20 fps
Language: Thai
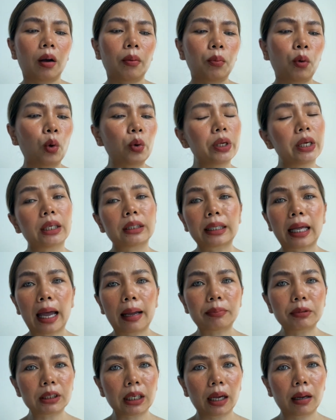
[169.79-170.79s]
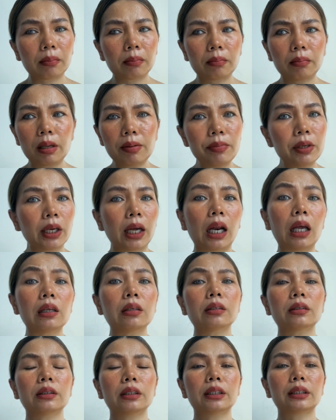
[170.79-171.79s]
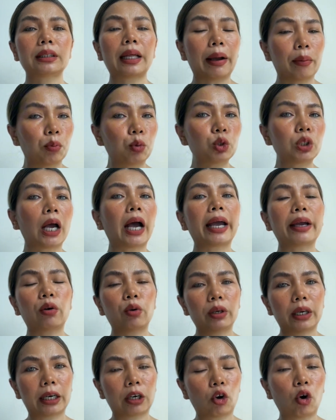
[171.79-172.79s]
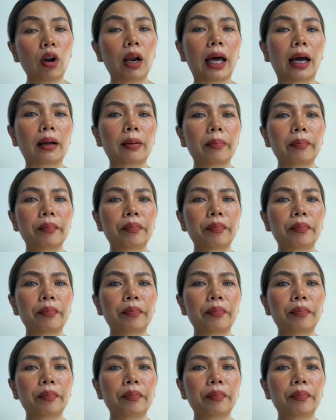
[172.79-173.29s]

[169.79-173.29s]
ผู้หญิงแทบจะไม่มีอะไรเลยแต่ผู้ชายคนนั้นก็รัก